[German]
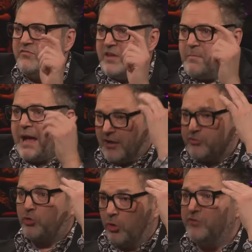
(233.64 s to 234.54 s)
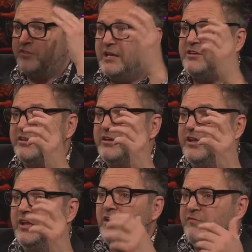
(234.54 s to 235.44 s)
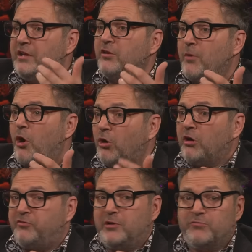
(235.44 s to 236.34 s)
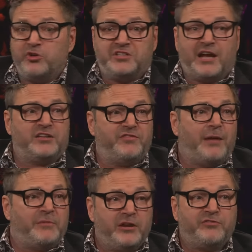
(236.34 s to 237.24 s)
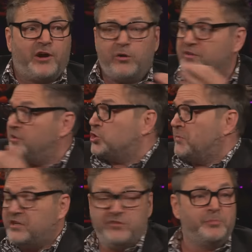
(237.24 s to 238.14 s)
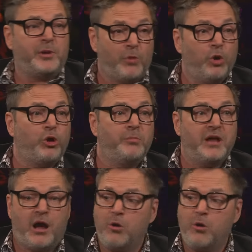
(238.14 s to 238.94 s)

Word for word: Wim, also künstliche, wie in einem Horrorfilm, wo ich dachte, wir haben deine Frau, hier sind schon mal die Wimpern, morgen kommen die